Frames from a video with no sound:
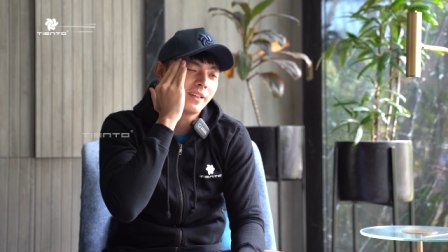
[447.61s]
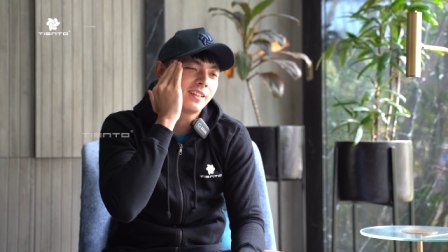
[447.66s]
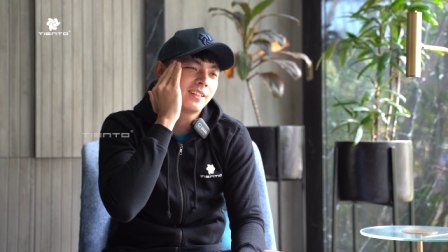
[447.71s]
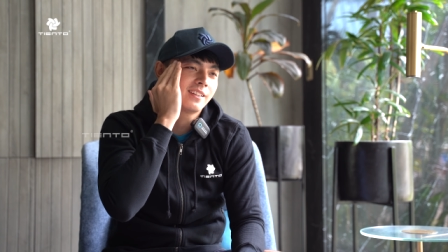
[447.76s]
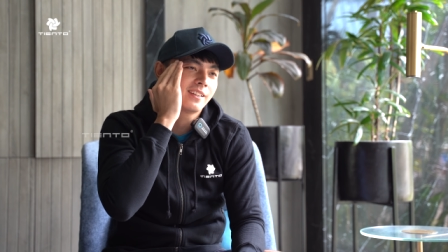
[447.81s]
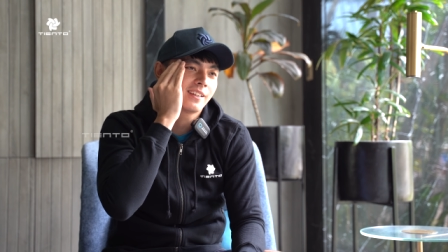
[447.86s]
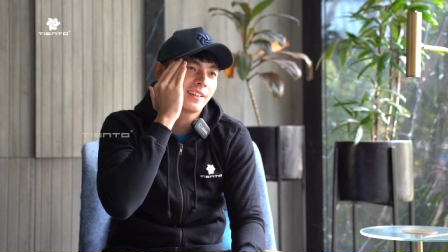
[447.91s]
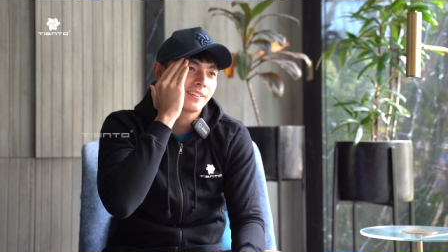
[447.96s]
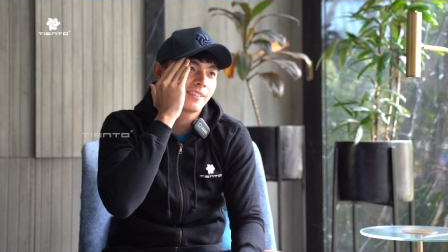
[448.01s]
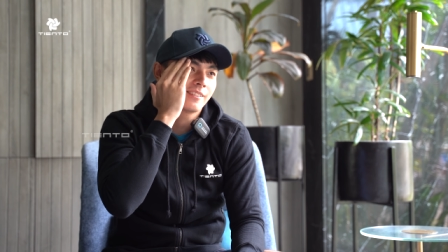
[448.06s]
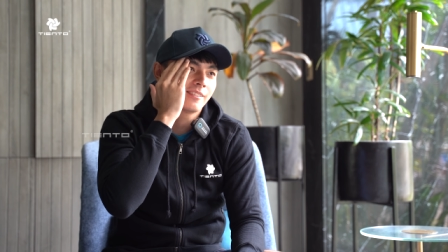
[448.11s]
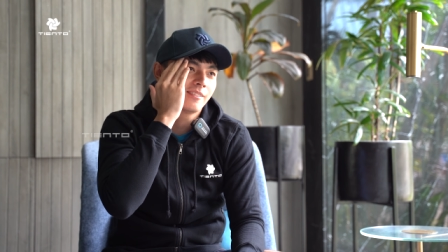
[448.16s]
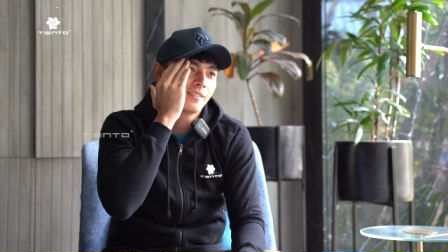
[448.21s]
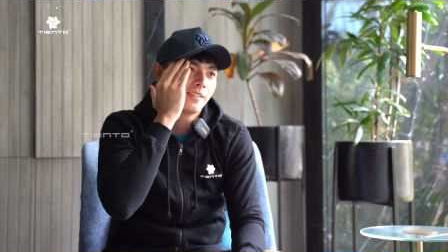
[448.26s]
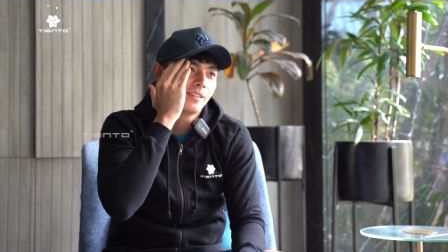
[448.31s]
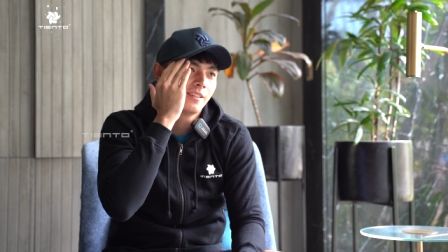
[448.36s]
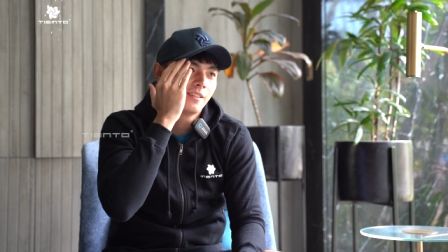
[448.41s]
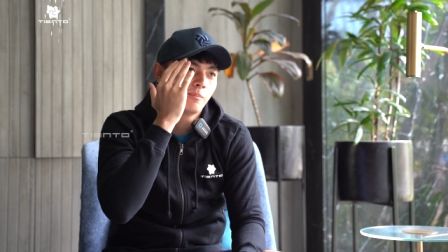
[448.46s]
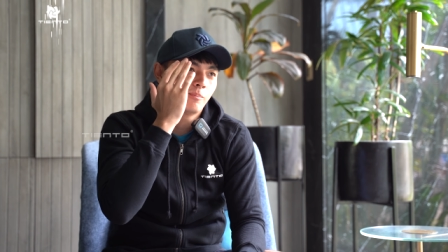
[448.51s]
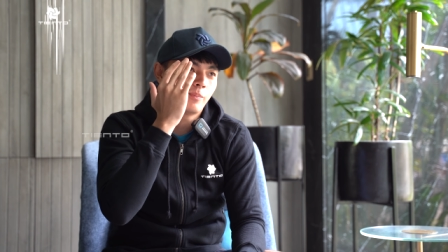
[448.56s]
ini?
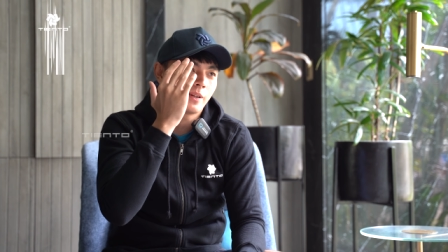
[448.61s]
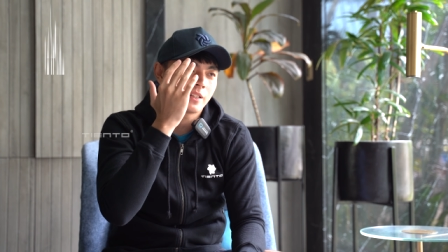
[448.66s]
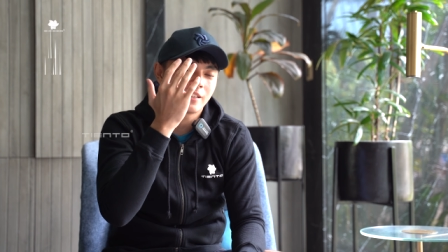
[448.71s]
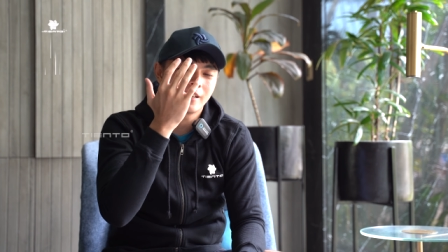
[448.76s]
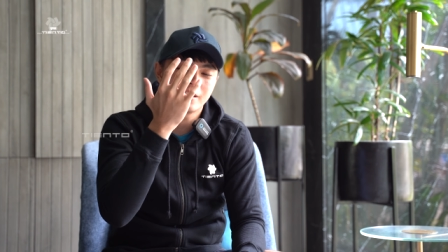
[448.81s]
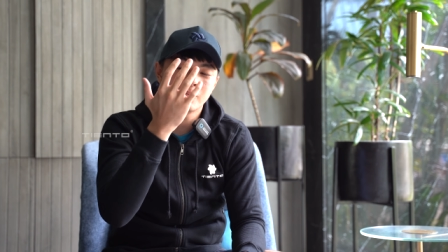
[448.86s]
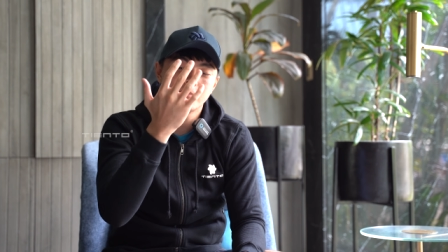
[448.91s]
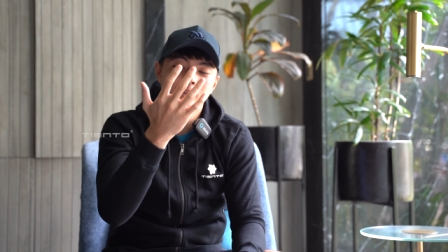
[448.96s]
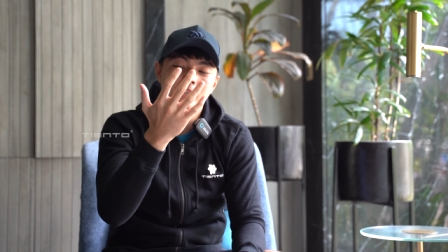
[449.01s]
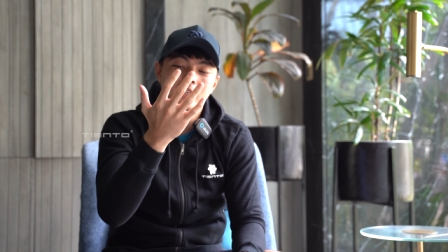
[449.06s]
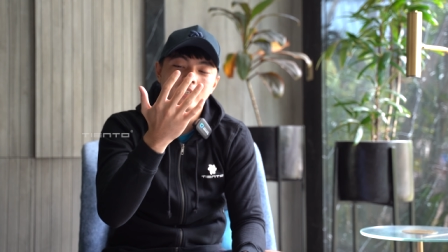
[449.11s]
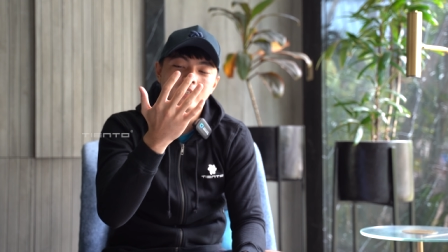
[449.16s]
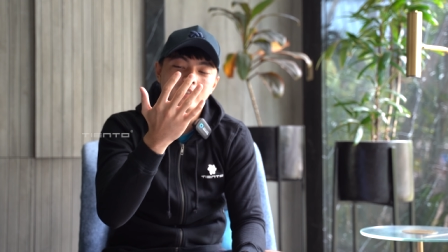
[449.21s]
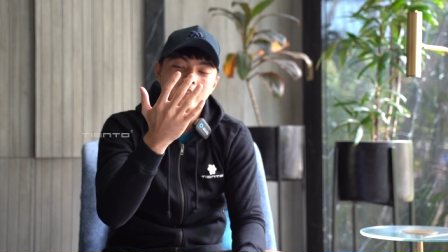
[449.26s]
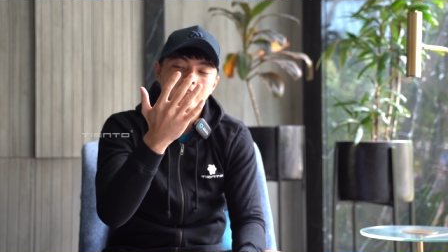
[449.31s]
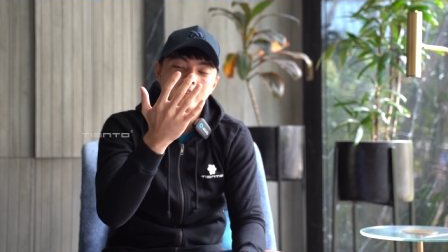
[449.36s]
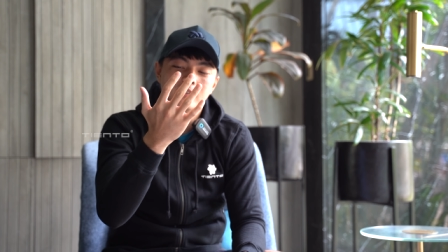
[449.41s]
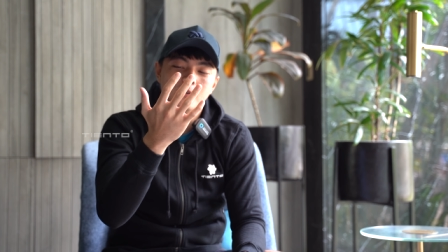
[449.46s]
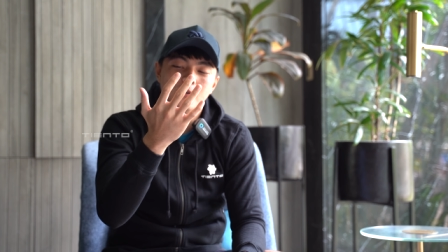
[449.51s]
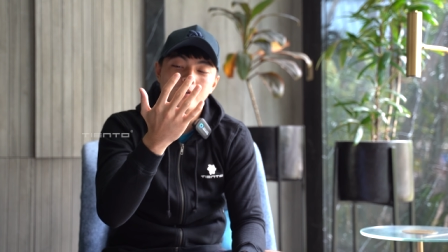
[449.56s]
Pas lihat
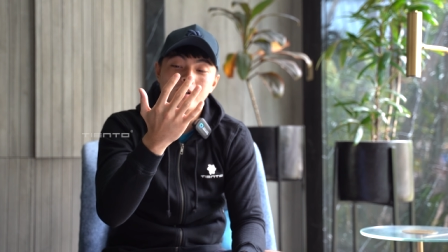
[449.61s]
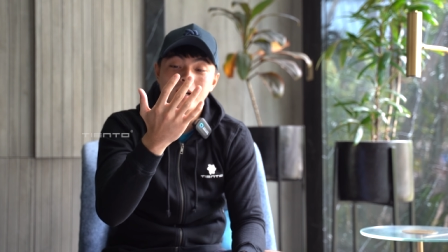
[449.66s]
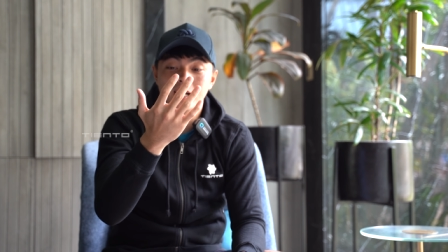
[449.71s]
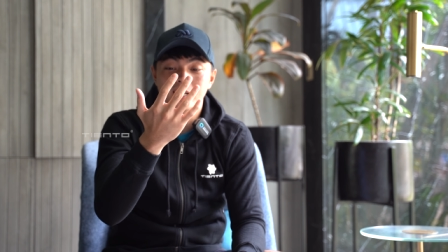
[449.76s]
begini, oh